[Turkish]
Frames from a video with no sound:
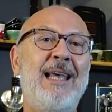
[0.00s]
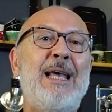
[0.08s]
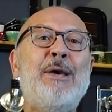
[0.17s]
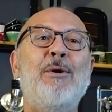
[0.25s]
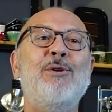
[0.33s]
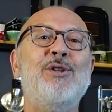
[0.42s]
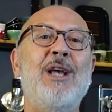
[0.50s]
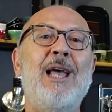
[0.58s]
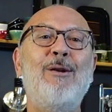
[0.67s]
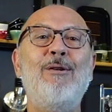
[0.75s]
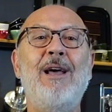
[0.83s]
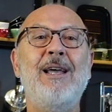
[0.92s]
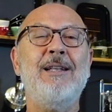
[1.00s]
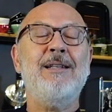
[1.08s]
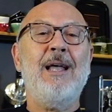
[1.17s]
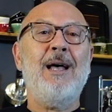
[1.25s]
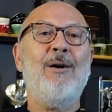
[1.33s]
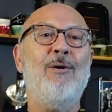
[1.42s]
İlk önce Eylül
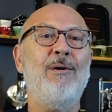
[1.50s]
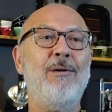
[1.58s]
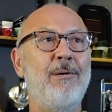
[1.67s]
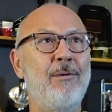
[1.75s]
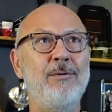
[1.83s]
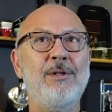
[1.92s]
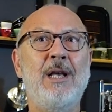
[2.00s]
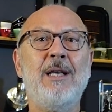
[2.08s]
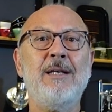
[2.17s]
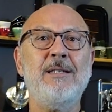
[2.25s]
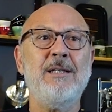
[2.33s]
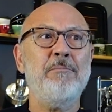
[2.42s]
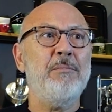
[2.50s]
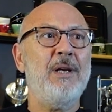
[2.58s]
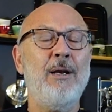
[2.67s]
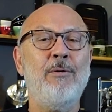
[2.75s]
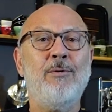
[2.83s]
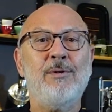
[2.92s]
ayında 18-21
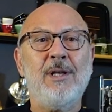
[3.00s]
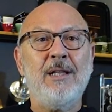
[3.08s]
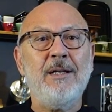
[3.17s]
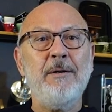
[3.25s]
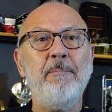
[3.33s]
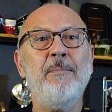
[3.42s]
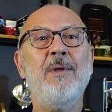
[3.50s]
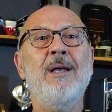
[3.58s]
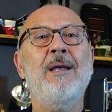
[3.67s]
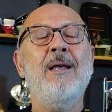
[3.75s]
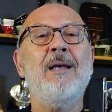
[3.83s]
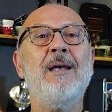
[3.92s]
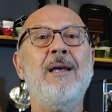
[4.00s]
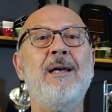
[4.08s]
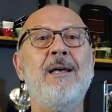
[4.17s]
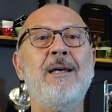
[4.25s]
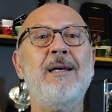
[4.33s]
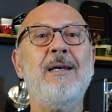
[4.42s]
Eylül'dü sanırım.
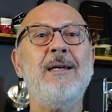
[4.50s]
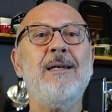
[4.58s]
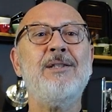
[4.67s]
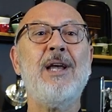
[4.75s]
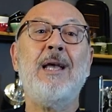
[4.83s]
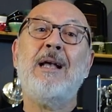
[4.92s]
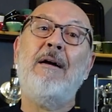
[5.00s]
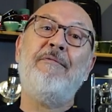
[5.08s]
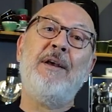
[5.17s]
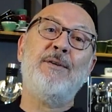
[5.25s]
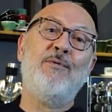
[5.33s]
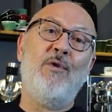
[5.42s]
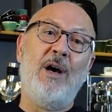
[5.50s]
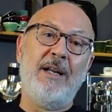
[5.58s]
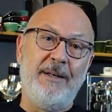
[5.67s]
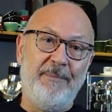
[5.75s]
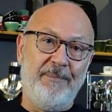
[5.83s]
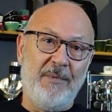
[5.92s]
Ee, şey Kafex
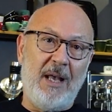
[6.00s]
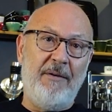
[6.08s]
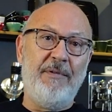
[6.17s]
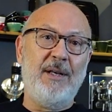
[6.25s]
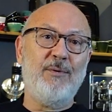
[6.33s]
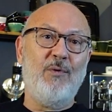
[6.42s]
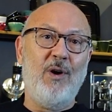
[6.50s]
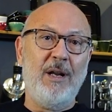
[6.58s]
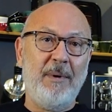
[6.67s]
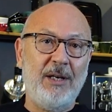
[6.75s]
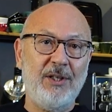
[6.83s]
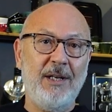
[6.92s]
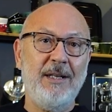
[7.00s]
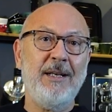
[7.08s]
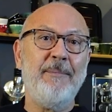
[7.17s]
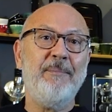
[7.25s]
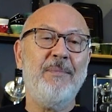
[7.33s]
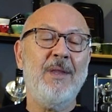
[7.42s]
fuarı. Kafex fuarı
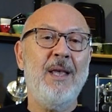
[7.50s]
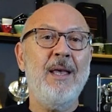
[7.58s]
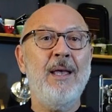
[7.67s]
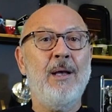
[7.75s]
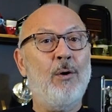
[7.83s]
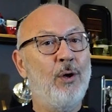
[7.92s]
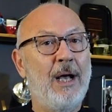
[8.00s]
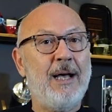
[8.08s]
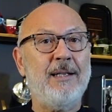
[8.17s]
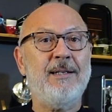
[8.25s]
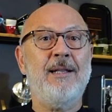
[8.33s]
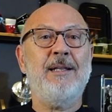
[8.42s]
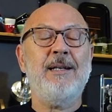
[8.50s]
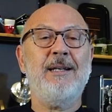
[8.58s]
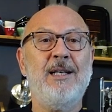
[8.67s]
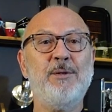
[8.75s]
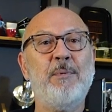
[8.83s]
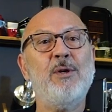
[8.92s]
başladı. Ona katıldık
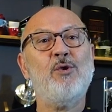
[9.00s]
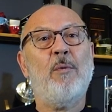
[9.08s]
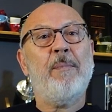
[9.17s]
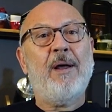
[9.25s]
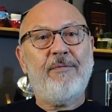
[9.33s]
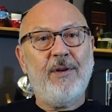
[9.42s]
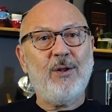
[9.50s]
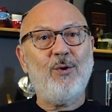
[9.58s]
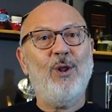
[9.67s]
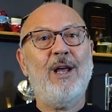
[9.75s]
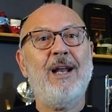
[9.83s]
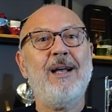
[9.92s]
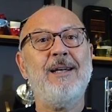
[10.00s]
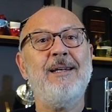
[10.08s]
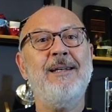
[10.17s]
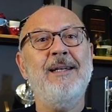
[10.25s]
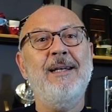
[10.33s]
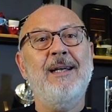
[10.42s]
Espresso Perfetto olarak.
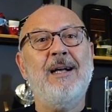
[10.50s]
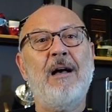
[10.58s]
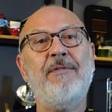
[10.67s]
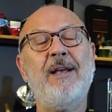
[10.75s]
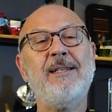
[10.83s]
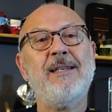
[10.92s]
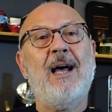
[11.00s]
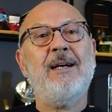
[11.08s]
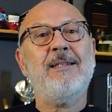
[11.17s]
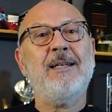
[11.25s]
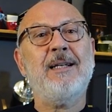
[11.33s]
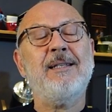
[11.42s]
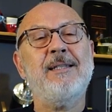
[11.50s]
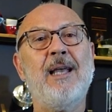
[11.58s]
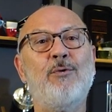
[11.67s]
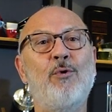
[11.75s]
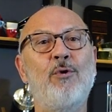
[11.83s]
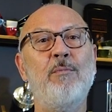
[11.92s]
Kafex artık
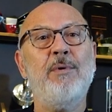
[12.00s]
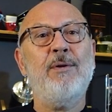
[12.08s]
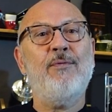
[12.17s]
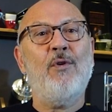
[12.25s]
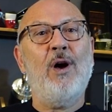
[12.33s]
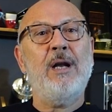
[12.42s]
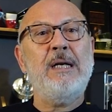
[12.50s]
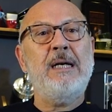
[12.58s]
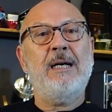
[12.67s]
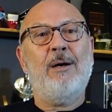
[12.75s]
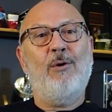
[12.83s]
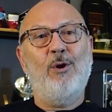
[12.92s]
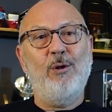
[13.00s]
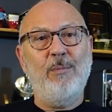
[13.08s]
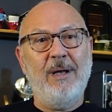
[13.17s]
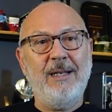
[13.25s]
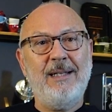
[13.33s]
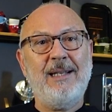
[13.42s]
sektörün bir fuarı
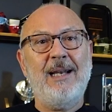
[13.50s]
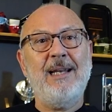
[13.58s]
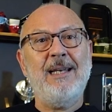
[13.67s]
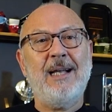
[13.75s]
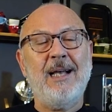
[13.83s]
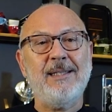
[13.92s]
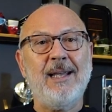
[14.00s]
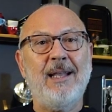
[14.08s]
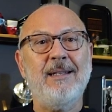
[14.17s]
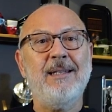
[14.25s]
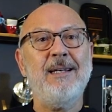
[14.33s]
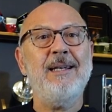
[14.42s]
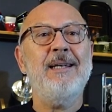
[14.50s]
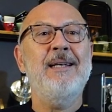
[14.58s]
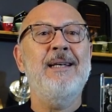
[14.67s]
olma niteliğini kazandı.